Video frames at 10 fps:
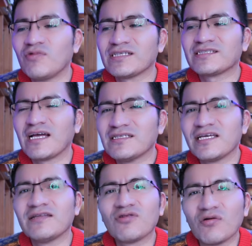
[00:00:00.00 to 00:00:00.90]
no están
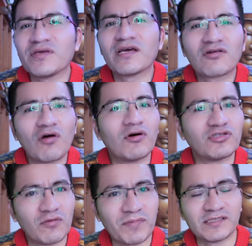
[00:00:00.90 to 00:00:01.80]
yendo bien como
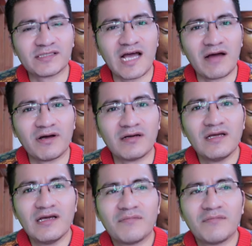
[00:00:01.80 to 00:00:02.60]
yo pensaba,